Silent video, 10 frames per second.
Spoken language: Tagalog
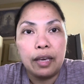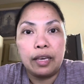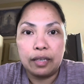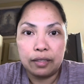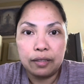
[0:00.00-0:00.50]

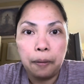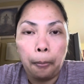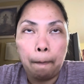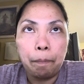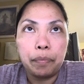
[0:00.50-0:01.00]
And,
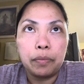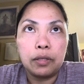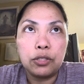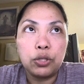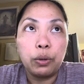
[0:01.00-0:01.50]

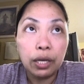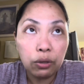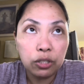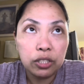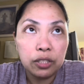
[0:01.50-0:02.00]
so
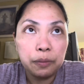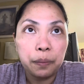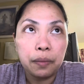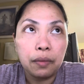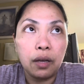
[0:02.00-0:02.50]
karon
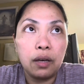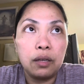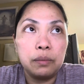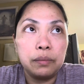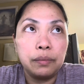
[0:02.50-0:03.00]

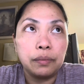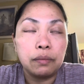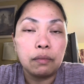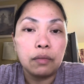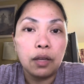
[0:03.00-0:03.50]
um,
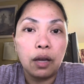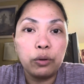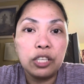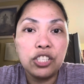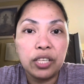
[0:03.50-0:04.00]

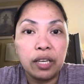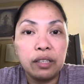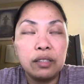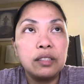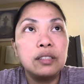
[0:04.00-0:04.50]
akong
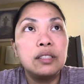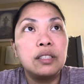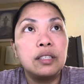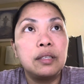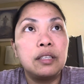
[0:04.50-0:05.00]
i-share
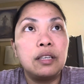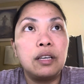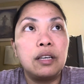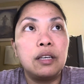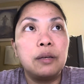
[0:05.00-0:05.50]

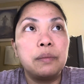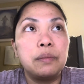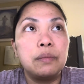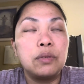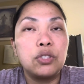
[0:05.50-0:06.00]
um,
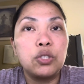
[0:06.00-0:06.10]
so